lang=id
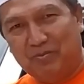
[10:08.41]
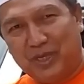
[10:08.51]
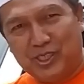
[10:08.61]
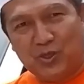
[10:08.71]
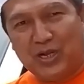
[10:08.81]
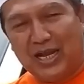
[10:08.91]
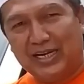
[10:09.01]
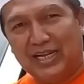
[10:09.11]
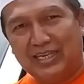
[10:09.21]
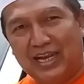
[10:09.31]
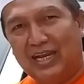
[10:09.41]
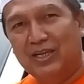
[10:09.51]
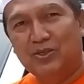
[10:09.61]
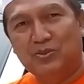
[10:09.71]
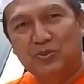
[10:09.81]
besok harganya
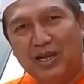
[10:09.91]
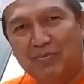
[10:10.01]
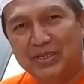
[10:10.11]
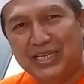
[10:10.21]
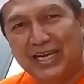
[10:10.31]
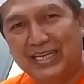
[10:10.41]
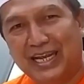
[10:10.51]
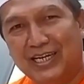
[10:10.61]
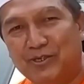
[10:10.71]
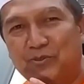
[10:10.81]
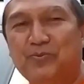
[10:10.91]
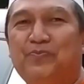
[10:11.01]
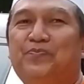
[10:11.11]
sudah bisa diadu